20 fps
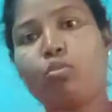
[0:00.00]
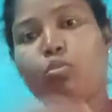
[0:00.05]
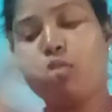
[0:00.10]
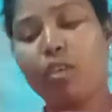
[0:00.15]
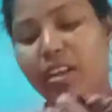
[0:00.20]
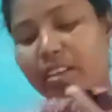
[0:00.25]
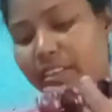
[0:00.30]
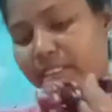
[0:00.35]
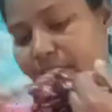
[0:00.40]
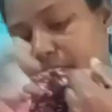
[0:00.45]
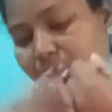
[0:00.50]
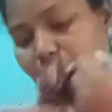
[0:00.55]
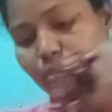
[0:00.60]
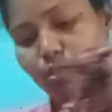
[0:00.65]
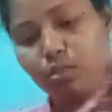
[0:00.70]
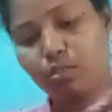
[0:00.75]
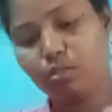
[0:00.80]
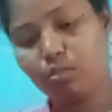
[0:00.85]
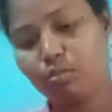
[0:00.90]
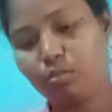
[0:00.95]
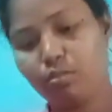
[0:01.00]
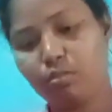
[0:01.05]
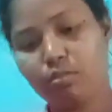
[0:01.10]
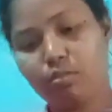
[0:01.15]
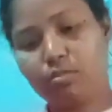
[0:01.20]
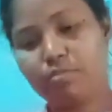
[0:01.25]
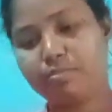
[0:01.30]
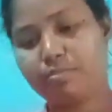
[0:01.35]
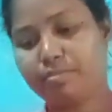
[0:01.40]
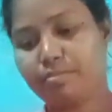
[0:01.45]
কোয়ালিটির তো কোনো
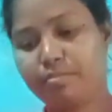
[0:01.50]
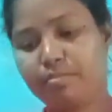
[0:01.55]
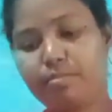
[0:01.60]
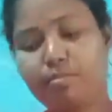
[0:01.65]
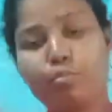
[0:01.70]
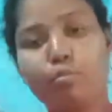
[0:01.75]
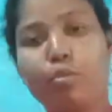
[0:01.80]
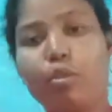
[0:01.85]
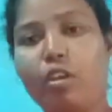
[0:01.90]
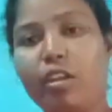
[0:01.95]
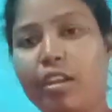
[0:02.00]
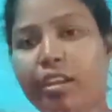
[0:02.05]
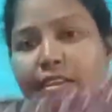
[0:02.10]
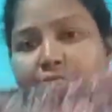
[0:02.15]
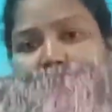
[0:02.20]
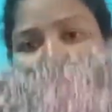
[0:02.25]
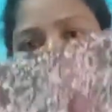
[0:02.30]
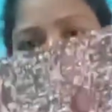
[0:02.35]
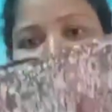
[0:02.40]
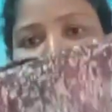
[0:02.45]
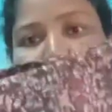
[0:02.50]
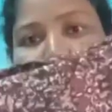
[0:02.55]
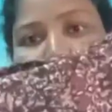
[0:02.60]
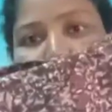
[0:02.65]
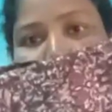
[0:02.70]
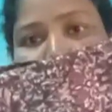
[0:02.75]
বলার নয়